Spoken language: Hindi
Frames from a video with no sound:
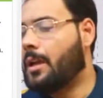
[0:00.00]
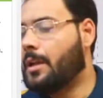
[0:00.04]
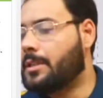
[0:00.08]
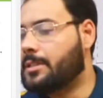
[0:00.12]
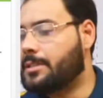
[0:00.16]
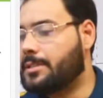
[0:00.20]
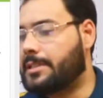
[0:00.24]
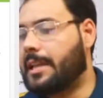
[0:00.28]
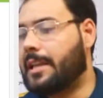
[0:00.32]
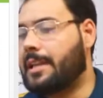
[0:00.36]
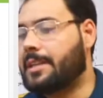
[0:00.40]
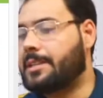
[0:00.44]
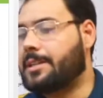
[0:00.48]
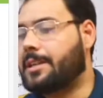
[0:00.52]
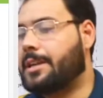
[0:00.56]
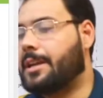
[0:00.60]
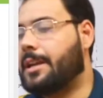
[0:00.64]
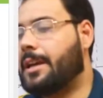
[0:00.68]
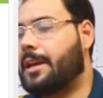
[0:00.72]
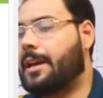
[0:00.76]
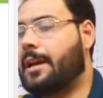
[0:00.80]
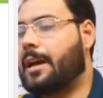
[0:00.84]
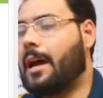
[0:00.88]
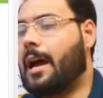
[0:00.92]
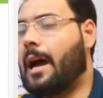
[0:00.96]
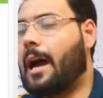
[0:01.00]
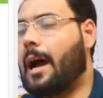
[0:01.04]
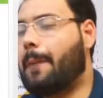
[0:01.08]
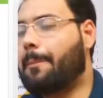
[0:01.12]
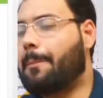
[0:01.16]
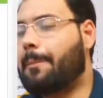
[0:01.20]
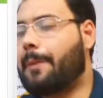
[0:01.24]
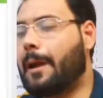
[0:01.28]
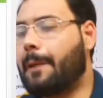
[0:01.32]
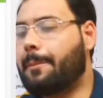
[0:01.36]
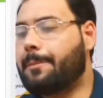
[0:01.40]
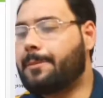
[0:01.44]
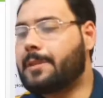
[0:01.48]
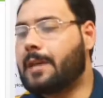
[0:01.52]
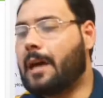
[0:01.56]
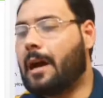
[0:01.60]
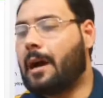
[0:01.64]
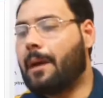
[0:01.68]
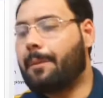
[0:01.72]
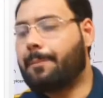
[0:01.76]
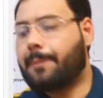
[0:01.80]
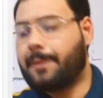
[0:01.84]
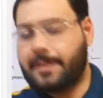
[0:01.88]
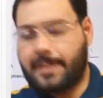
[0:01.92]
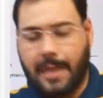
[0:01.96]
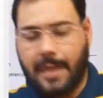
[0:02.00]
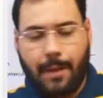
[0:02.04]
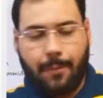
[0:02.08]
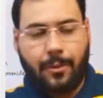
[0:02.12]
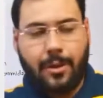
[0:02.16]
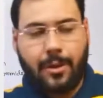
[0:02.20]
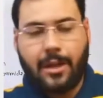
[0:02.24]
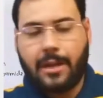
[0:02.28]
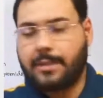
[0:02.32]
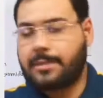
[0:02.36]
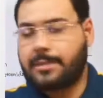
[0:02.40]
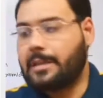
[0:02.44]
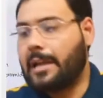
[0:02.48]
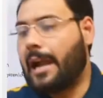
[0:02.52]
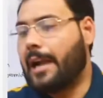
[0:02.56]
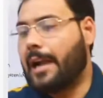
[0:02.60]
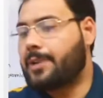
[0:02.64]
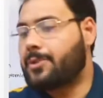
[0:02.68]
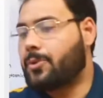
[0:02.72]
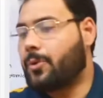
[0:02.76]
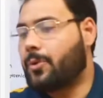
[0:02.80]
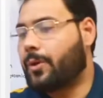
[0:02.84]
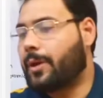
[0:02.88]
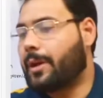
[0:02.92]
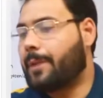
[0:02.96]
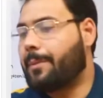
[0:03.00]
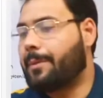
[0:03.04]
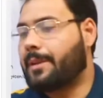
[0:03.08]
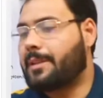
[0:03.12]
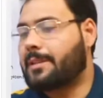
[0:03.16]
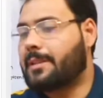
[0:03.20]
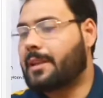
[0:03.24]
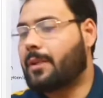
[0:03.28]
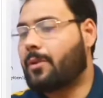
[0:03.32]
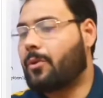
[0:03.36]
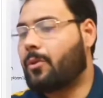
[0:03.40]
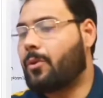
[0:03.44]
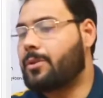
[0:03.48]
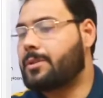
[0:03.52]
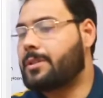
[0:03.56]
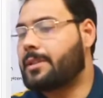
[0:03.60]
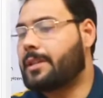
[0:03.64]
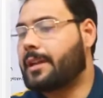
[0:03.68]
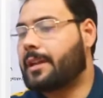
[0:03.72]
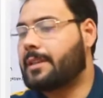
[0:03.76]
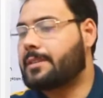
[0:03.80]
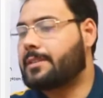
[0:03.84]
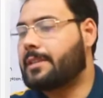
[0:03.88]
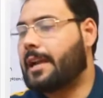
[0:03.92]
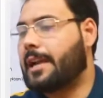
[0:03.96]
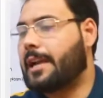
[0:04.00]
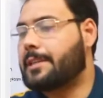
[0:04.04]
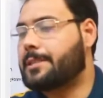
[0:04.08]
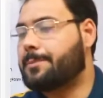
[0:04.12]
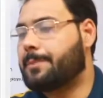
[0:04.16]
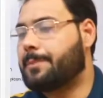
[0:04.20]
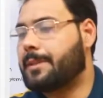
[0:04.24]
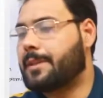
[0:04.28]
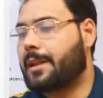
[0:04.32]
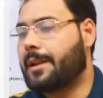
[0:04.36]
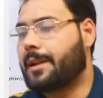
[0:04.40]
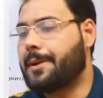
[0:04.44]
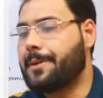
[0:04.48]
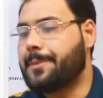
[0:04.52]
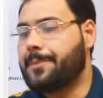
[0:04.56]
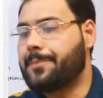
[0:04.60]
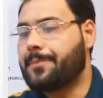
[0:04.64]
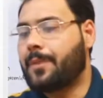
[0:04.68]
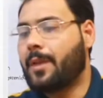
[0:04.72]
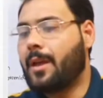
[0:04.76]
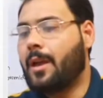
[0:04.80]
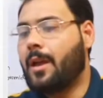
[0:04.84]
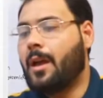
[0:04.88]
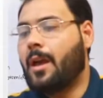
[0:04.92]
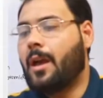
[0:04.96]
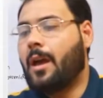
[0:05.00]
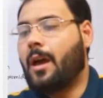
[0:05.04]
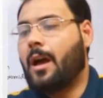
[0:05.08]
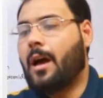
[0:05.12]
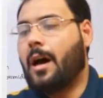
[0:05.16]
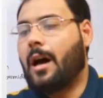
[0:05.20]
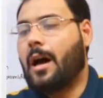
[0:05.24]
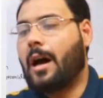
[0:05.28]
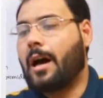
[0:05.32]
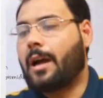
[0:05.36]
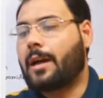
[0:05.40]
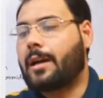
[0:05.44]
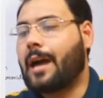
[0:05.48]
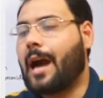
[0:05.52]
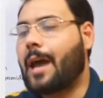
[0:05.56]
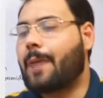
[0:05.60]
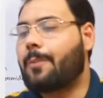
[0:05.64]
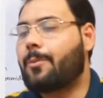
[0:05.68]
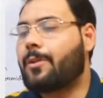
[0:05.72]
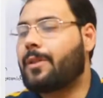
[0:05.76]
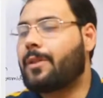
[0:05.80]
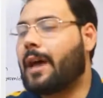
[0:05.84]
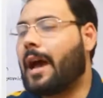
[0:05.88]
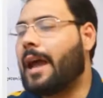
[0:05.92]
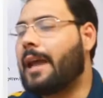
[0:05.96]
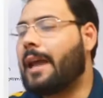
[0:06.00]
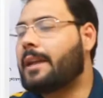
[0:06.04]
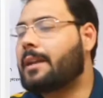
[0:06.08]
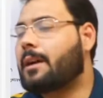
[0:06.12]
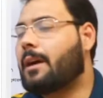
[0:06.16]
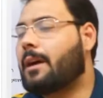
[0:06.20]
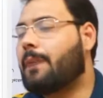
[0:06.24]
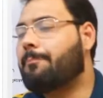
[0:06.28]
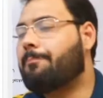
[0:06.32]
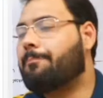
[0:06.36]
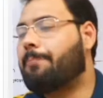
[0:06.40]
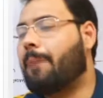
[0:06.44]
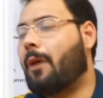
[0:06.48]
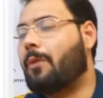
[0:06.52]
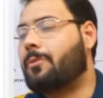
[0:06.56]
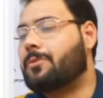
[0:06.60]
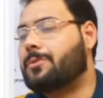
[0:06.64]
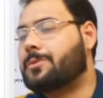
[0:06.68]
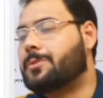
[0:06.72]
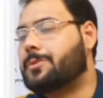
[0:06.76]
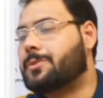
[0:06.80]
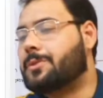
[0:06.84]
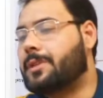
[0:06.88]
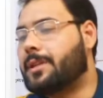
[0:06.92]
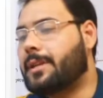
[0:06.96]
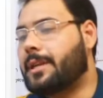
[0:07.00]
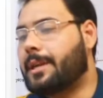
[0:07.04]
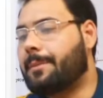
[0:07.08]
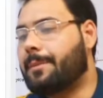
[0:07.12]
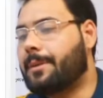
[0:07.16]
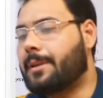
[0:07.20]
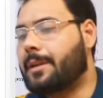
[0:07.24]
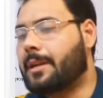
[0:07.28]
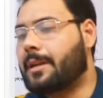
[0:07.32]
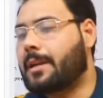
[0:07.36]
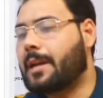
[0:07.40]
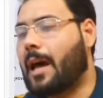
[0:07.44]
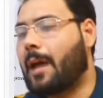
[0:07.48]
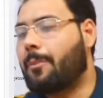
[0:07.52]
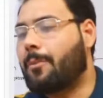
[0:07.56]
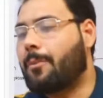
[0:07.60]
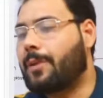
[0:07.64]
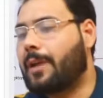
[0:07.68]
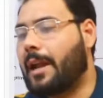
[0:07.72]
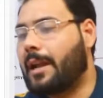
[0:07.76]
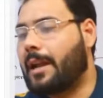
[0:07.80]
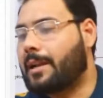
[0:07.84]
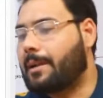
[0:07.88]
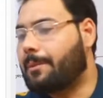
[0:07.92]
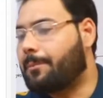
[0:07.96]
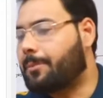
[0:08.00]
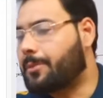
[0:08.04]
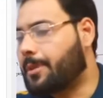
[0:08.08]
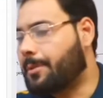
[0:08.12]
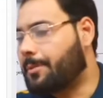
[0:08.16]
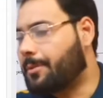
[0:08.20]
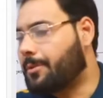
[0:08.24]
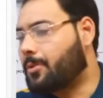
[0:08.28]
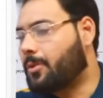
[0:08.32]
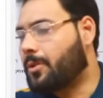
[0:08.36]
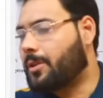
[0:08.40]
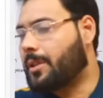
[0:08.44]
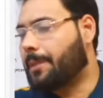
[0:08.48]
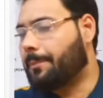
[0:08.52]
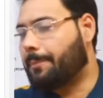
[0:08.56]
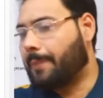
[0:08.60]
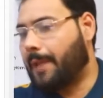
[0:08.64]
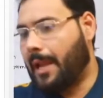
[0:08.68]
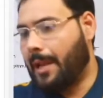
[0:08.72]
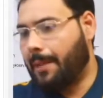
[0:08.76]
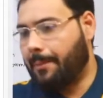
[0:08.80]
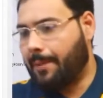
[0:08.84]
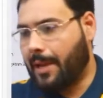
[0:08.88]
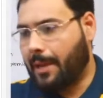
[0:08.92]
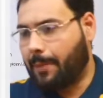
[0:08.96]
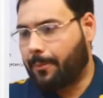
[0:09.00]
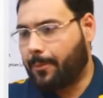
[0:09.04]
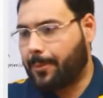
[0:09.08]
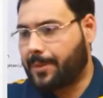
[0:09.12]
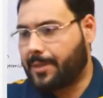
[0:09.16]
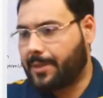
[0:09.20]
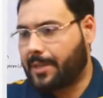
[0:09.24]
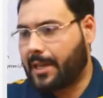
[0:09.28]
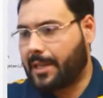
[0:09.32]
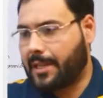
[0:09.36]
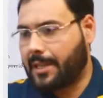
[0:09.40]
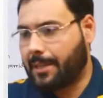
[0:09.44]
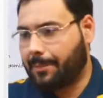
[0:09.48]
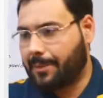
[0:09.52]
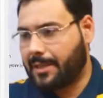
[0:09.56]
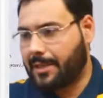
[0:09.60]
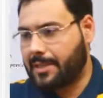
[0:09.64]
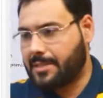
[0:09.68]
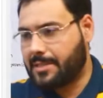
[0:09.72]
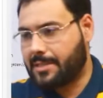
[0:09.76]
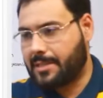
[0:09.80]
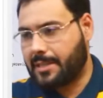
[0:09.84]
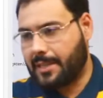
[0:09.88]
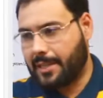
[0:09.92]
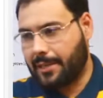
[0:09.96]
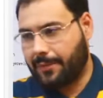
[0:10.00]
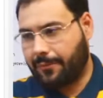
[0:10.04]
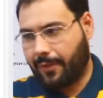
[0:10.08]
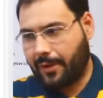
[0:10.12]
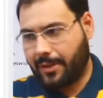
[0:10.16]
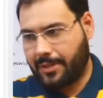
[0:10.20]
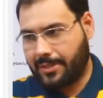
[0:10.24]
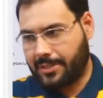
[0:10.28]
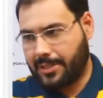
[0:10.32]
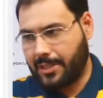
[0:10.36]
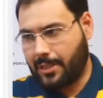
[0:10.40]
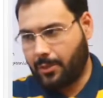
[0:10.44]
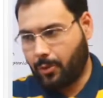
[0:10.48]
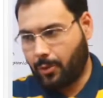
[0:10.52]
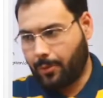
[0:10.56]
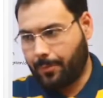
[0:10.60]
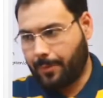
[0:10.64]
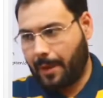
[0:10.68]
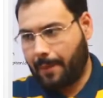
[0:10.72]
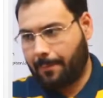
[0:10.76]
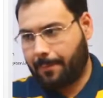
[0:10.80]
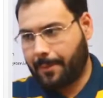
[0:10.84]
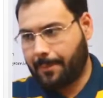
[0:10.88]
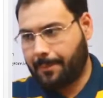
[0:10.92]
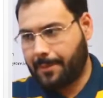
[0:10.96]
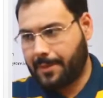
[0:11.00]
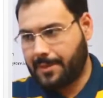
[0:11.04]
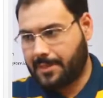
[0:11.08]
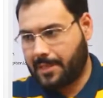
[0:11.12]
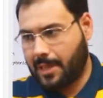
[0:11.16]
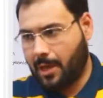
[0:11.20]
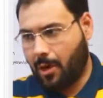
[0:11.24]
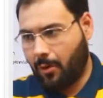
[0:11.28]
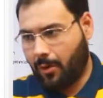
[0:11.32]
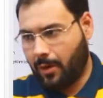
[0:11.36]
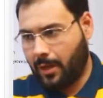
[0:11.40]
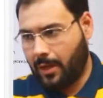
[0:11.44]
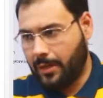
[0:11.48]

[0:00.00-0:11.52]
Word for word: चले जी आपके आपके, सा, आपके सामने स्लाइड शो हो गया बेटा जरा गौर से देखिए स्लाइड्स पे जरा कार्बोनाइल कंपाउंड्स ठीक है बेटा कार्बोनाइल कंपाउंड्स अभी थोड़ी देर पहले मैंने आपको बता दिया बेटा जिसके अंदर फंक्शनल ग्रुप आपके पास क्या होगा